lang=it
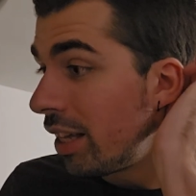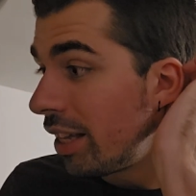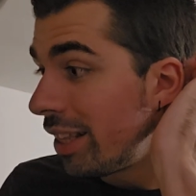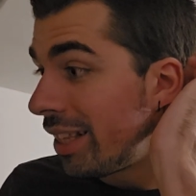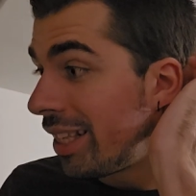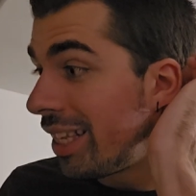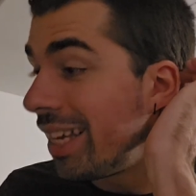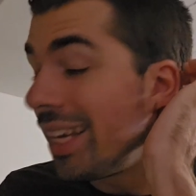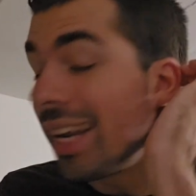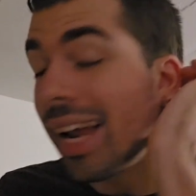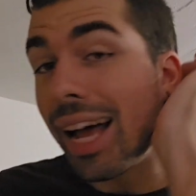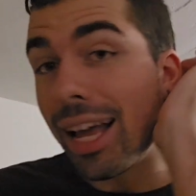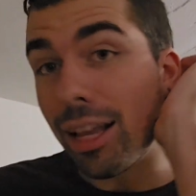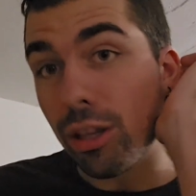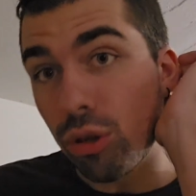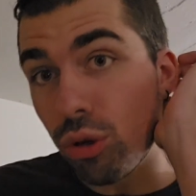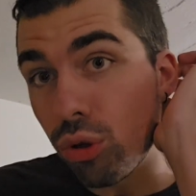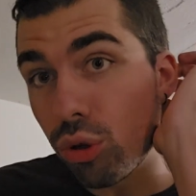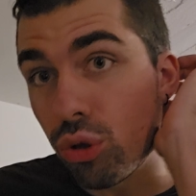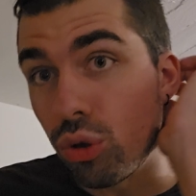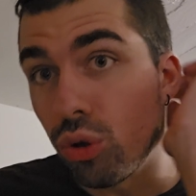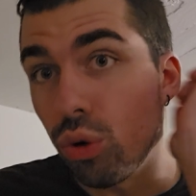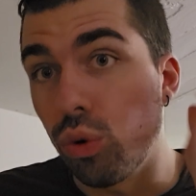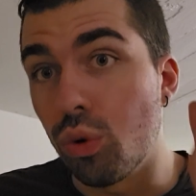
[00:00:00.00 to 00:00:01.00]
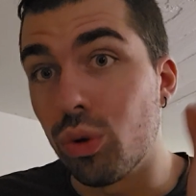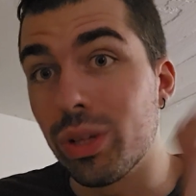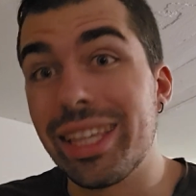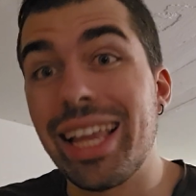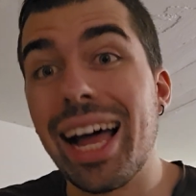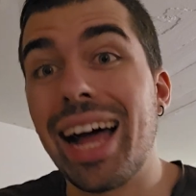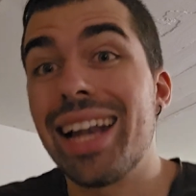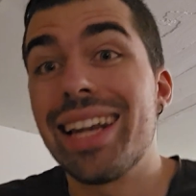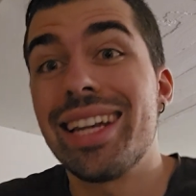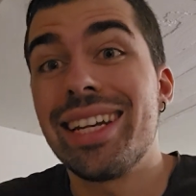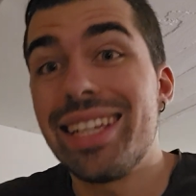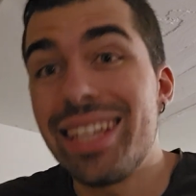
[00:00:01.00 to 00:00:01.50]
tirato su
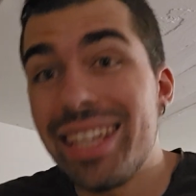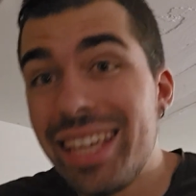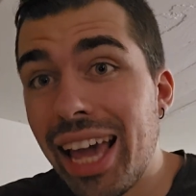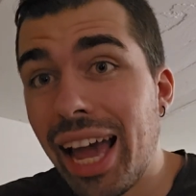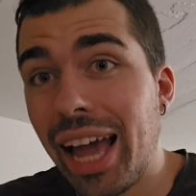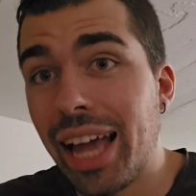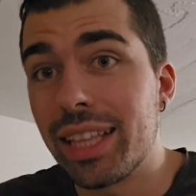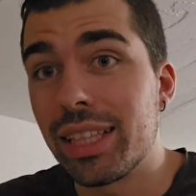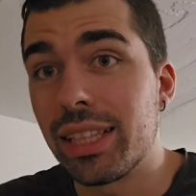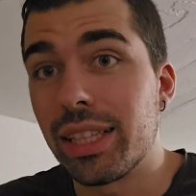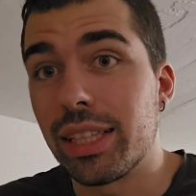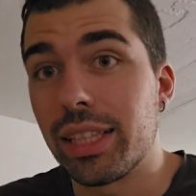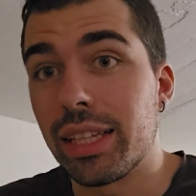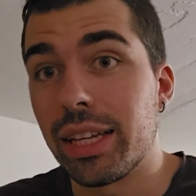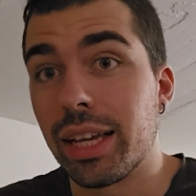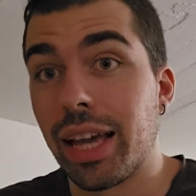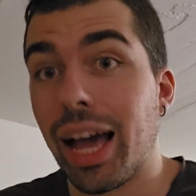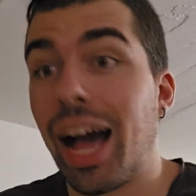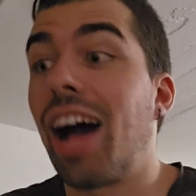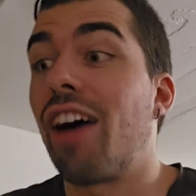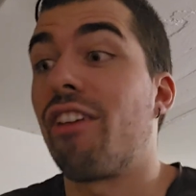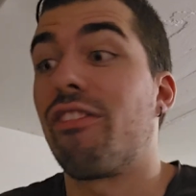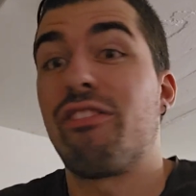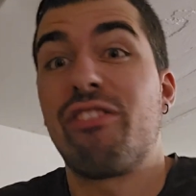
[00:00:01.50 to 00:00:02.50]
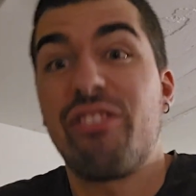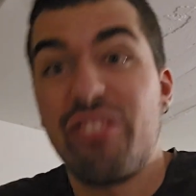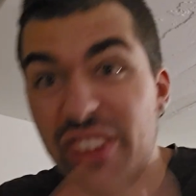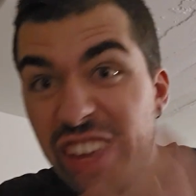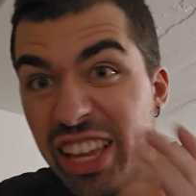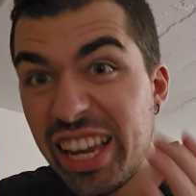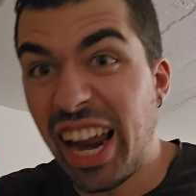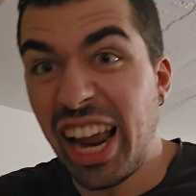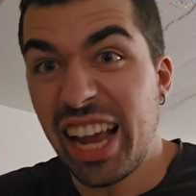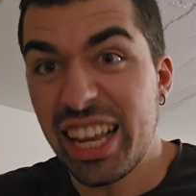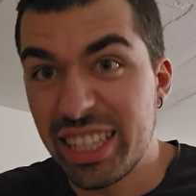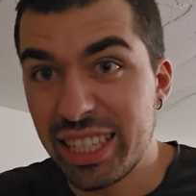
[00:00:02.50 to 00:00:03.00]
dal niente a
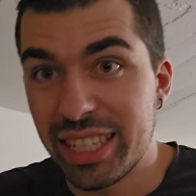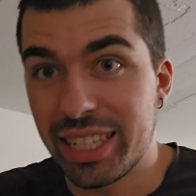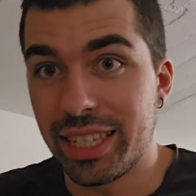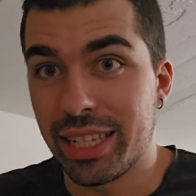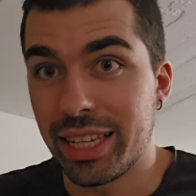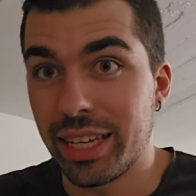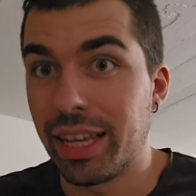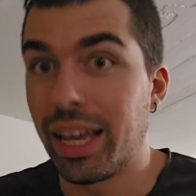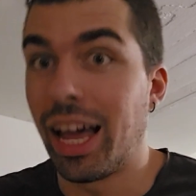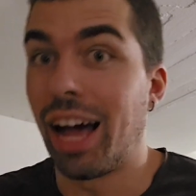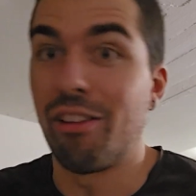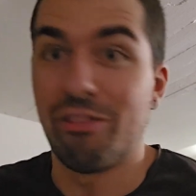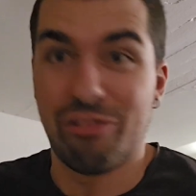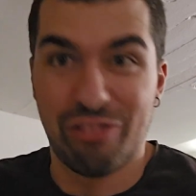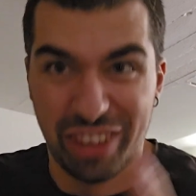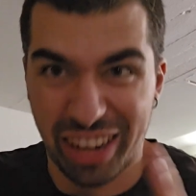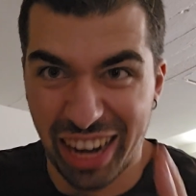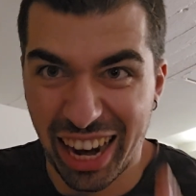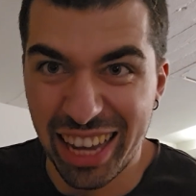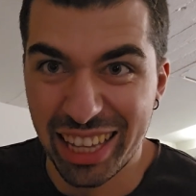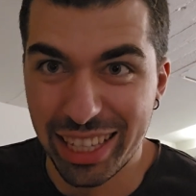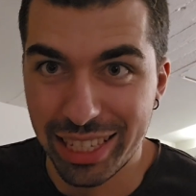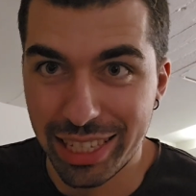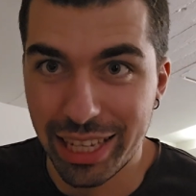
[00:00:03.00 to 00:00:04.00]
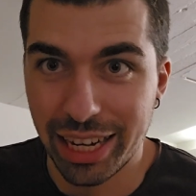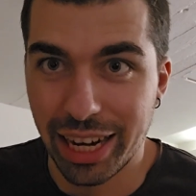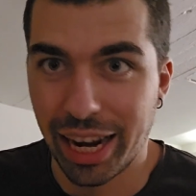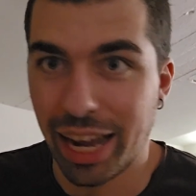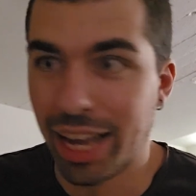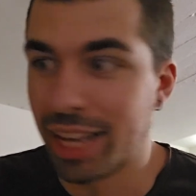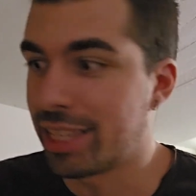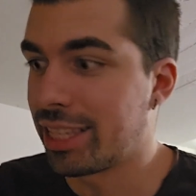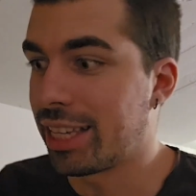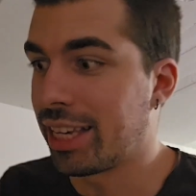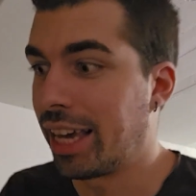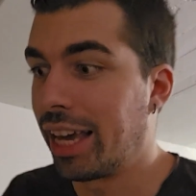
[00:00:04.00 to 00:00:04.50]
Firenze, a Firenze
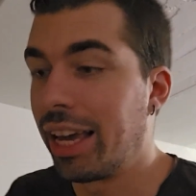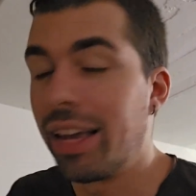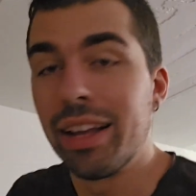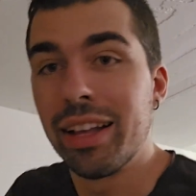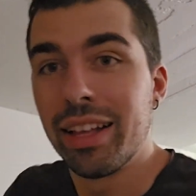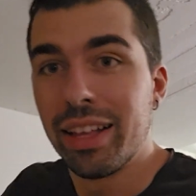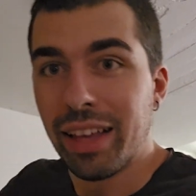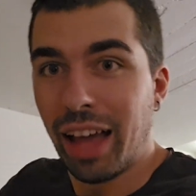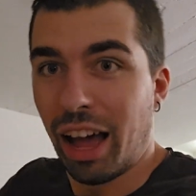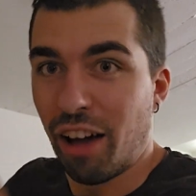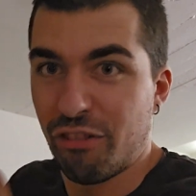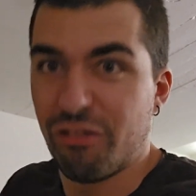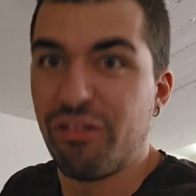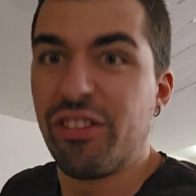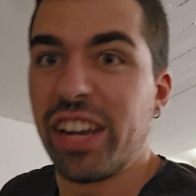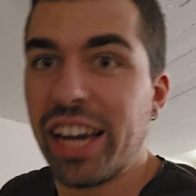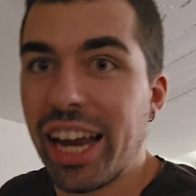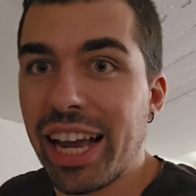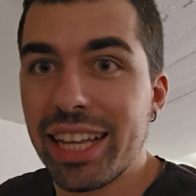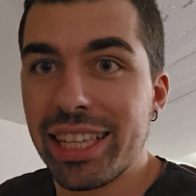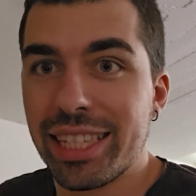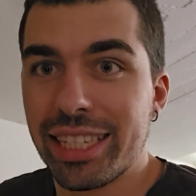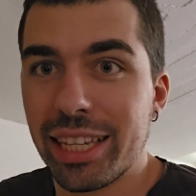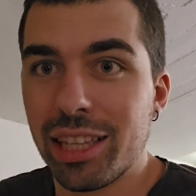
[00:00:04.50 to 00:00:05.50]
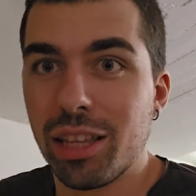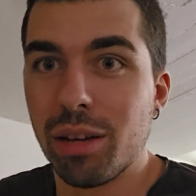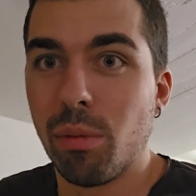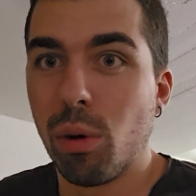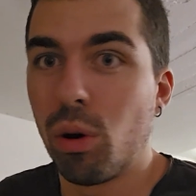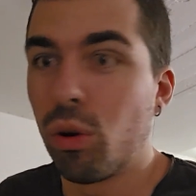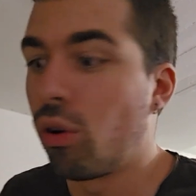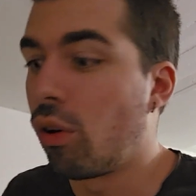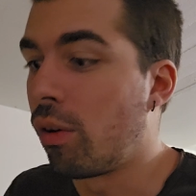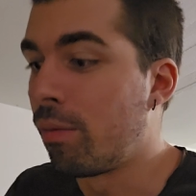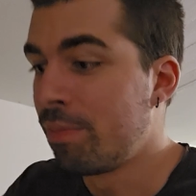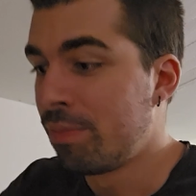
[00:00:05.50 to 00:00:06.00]
ragazzi, che a Firenze
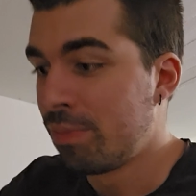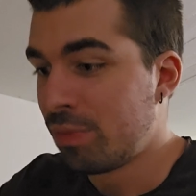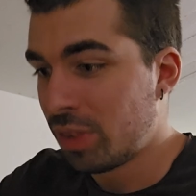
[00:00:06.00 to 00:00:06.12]
Diomono